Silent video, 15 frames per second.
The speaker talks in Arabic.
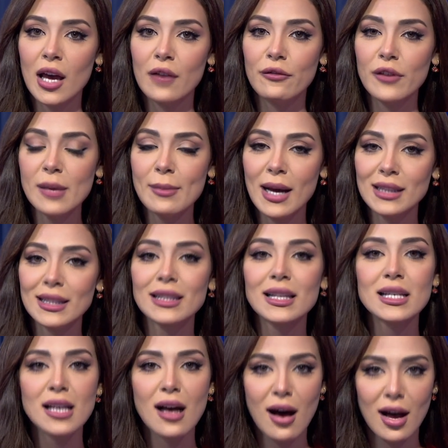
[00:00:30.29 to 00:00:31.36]
فيما
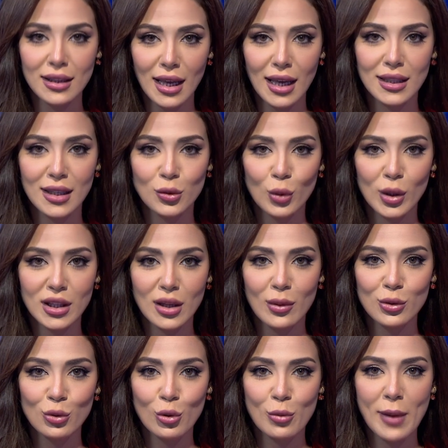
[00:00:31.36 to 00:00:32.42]
تتصاعد حدة
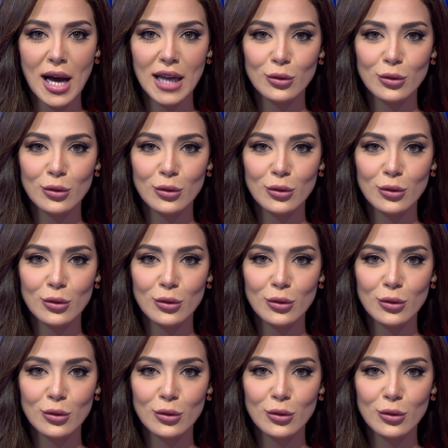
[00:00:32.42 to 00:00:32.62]
التوتر مع